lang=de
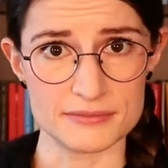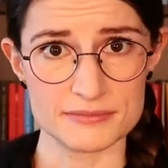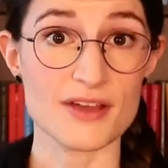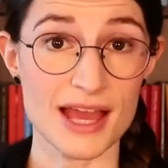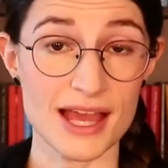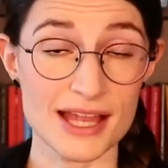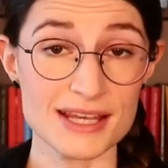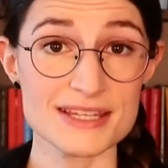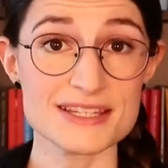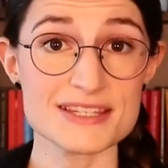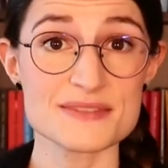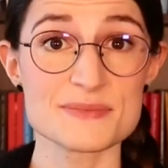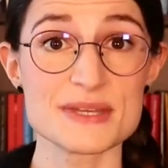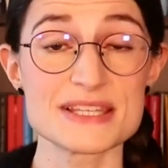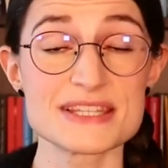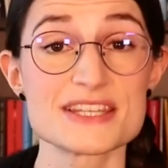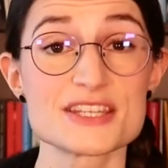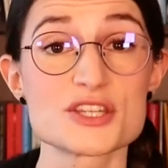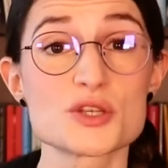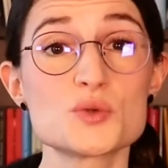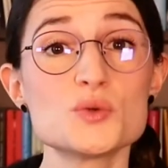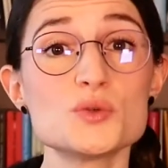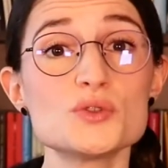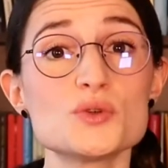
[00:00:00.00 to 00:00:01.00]

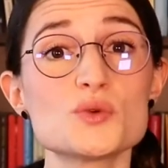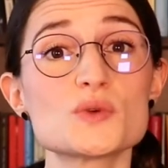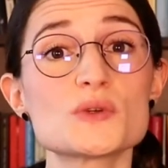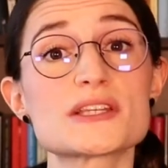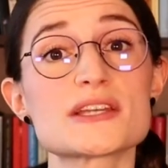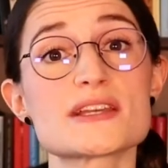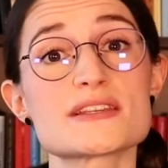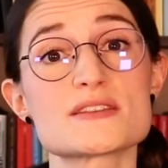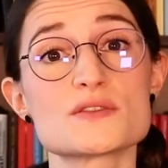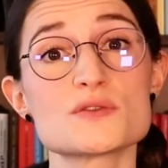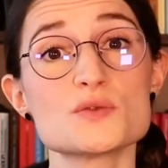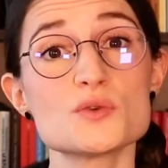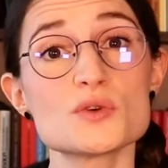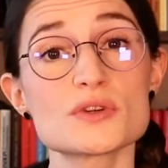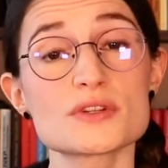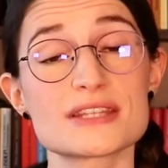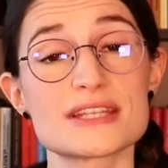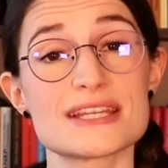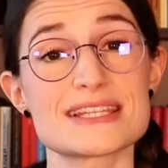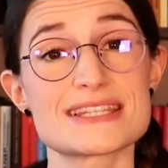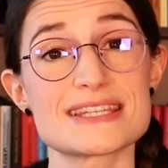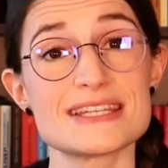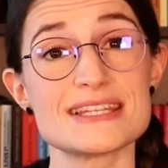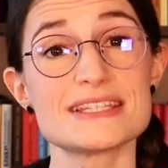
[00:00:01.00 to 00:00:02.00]
Verhältnismäßig gut untersucht
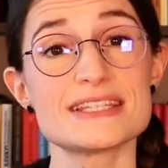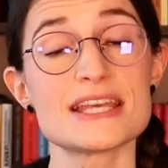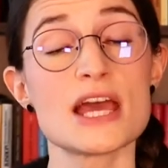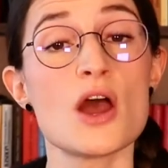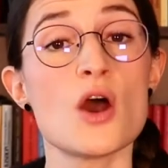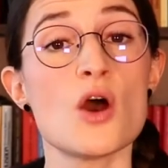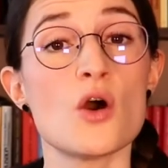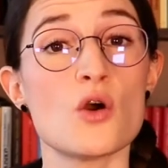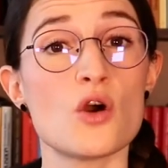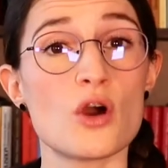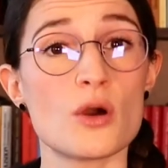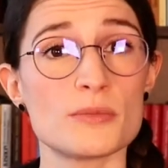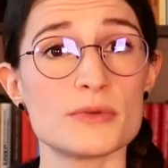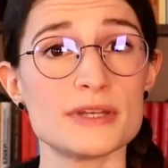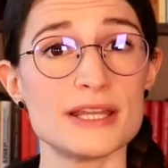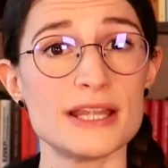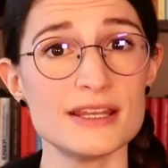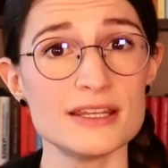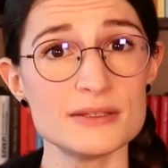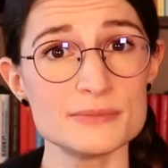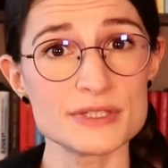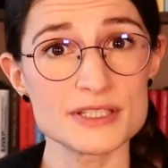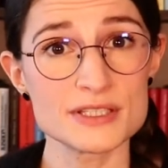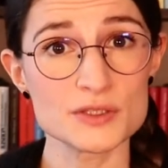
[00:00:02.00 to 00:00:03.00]
sind
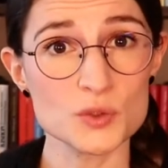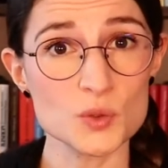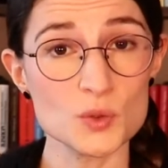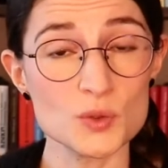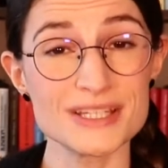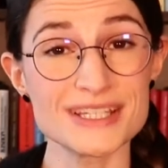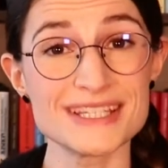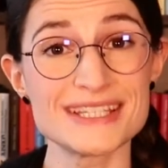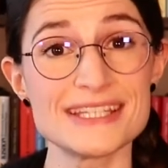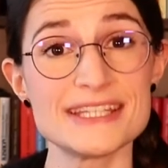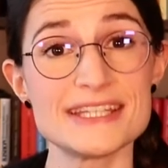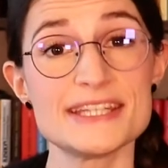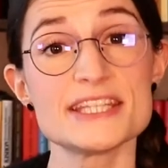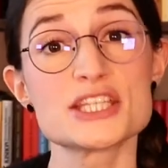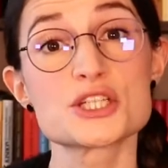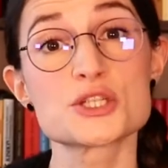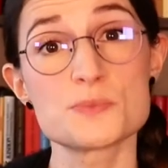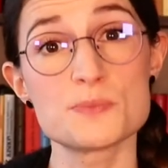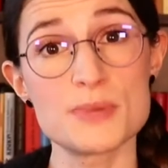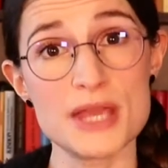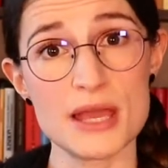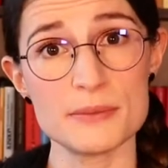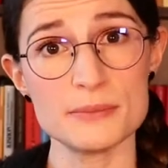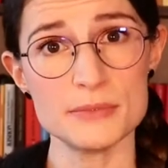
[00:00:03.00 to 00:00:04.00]
hormonelle Methoden, die die
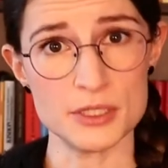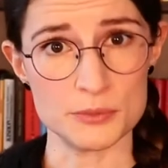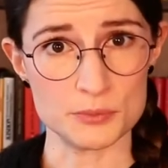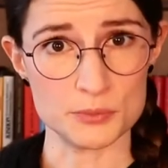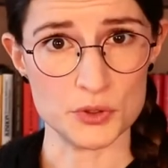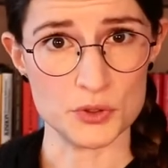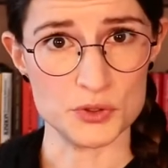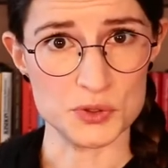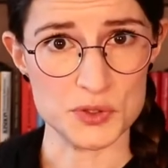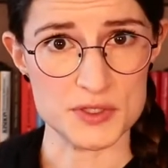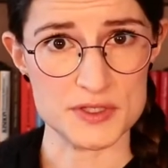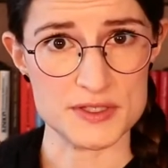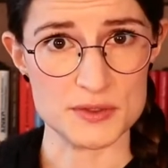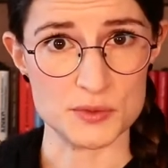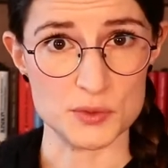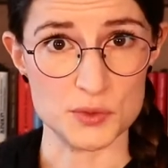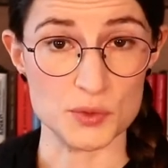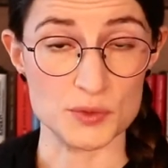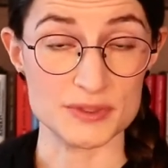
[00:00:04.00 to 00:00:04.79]
Spermienproduktion